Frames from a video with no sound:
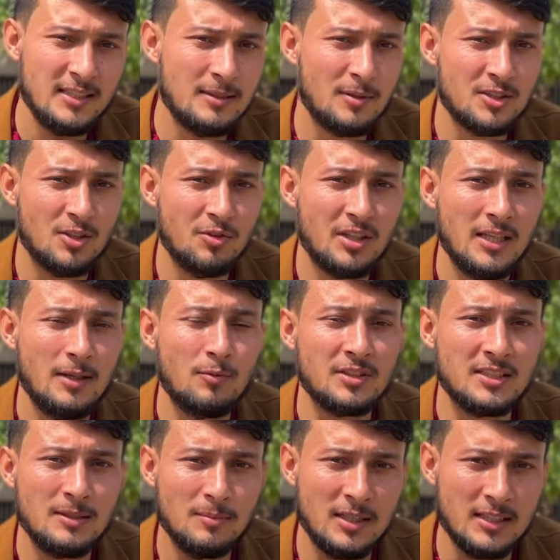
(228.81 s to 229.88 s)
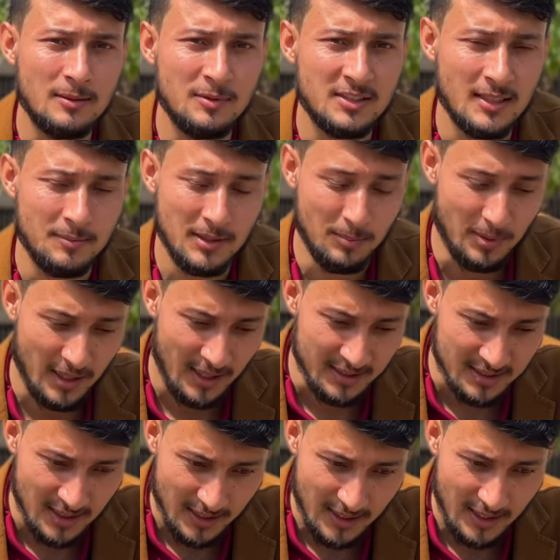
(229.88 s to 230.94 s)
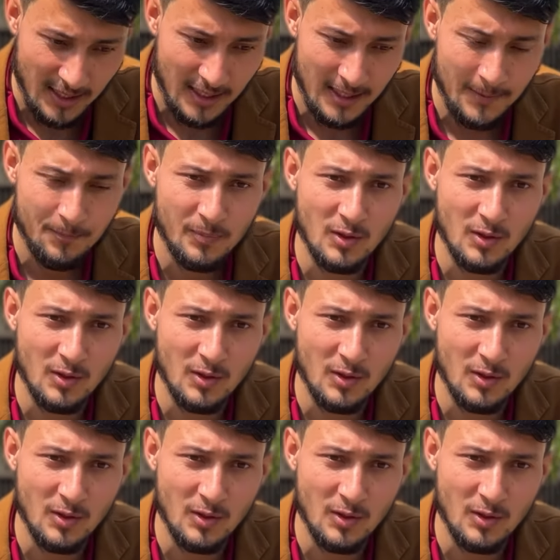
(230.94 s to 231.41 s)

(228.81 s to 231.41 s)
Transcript: समझता हूँ कि ये वसीम बादामी साहब ने बड़ा अच्छा किया है